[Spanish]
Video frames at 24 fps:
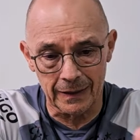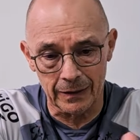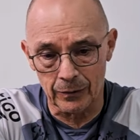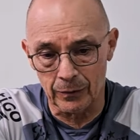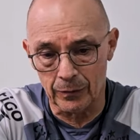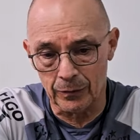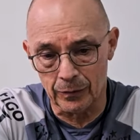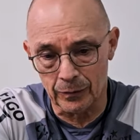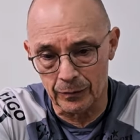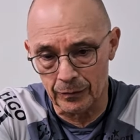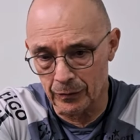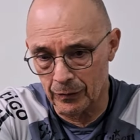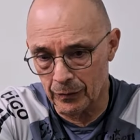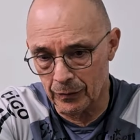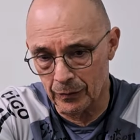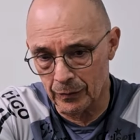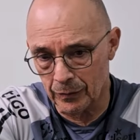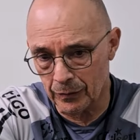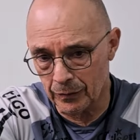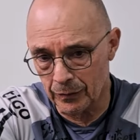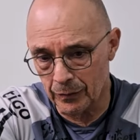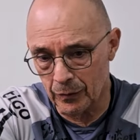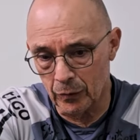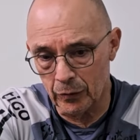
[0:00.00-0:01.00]
No,
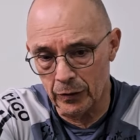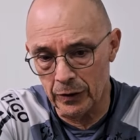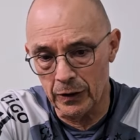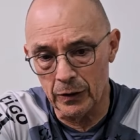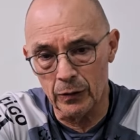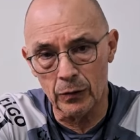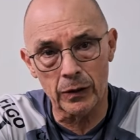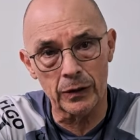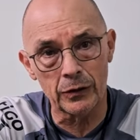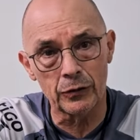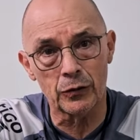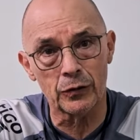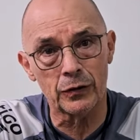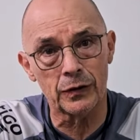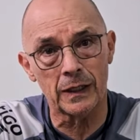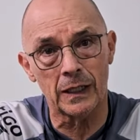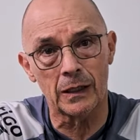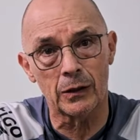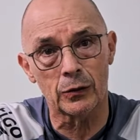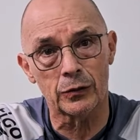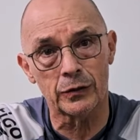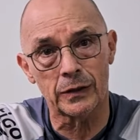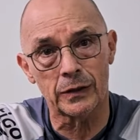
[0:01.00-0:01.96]
no quiero que ellos sean los